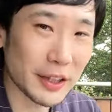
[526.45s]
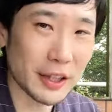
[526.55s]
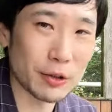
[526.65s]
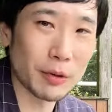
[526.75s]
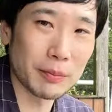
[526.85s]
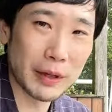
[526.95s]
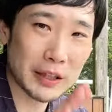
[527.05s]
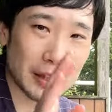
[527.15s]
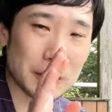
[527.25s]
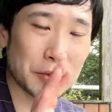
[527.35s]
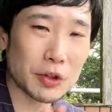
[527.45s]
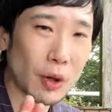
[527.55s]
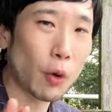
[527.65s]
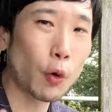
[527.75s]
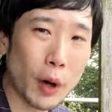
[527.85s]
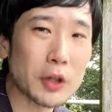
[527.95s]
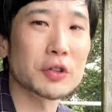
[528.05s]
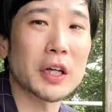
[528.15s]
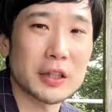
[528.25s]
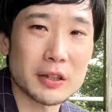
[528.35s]
えっ、ー、と、全くもって怖
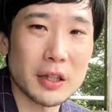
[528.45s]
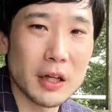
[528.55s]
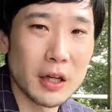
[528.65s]
くないんです。